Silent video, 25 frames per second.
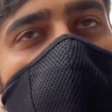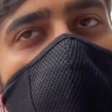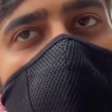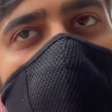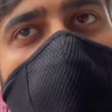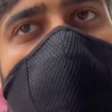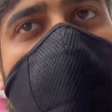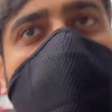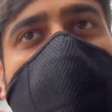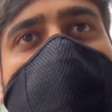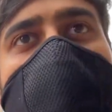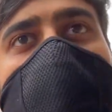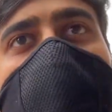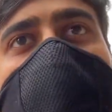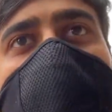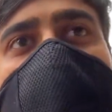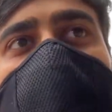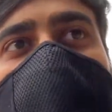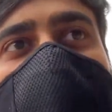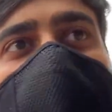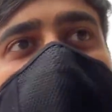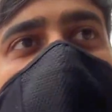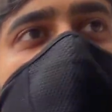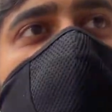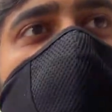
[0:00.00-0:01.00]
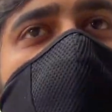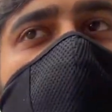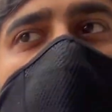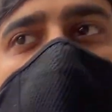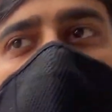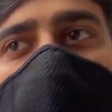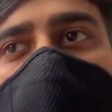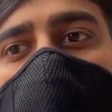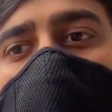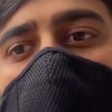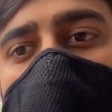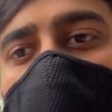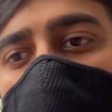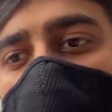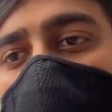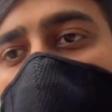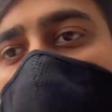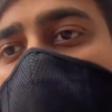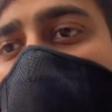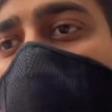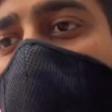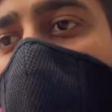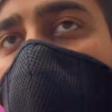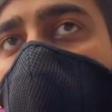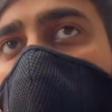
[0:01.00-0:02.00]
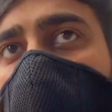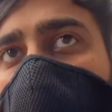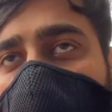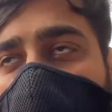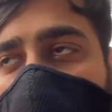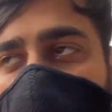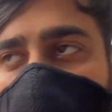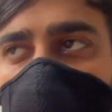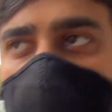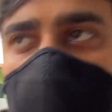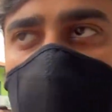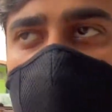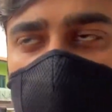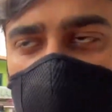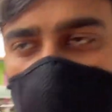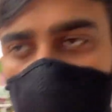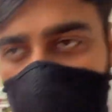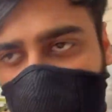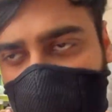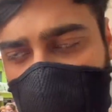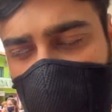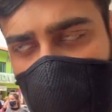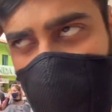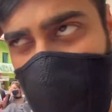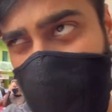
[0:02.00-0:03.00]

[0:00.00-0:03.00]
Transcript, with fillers: गांडू साला टैक्सी वाला भगा के लेके हम लोग वापस भी जब उसके